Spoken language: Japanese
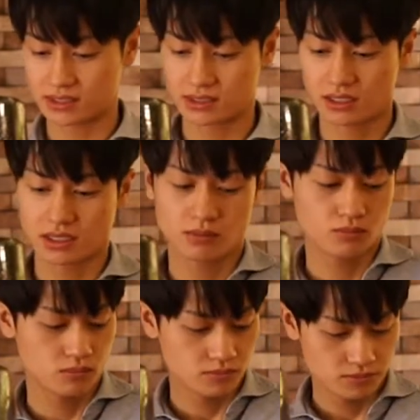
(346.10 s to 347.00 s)
す
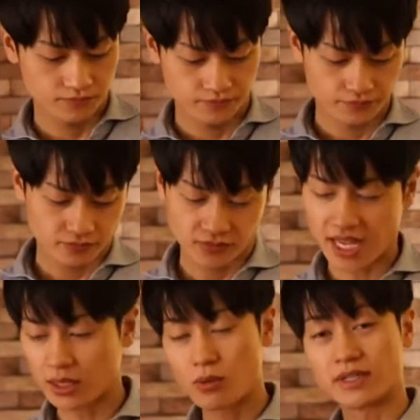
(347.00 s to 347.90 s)

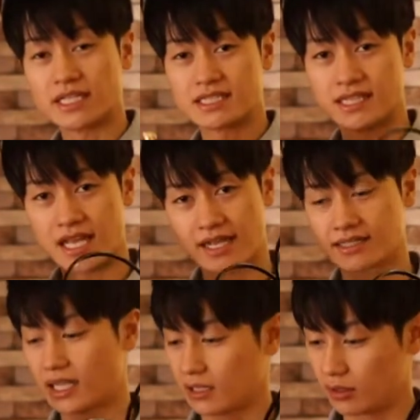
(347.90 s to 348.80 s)
であとはですね
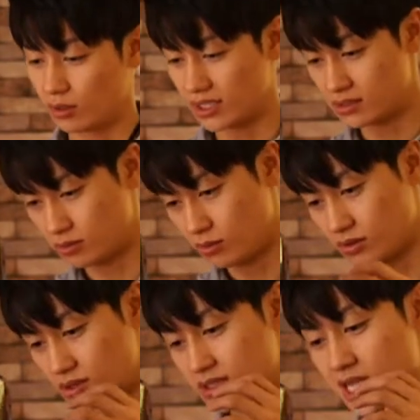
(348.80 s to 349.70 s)
さっきのやつ
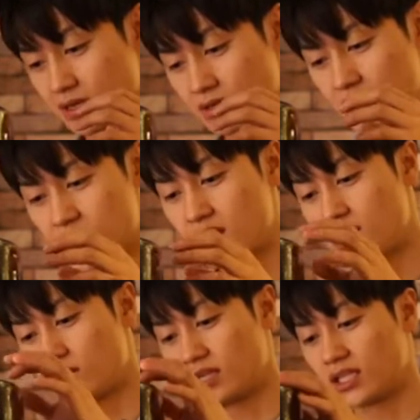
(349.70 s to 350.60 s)
をつなぐだけっ
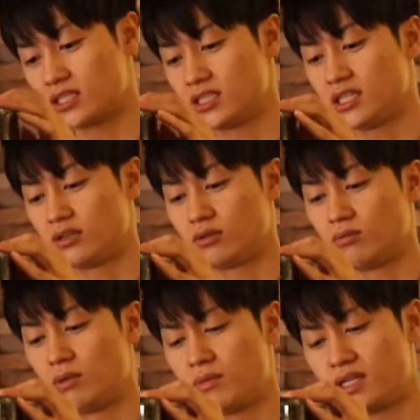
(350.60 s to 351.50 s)
ていう形になると
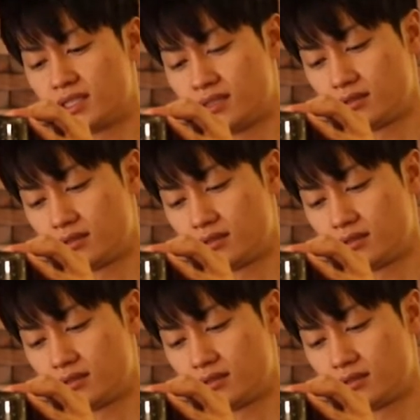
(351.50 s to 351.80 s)
思います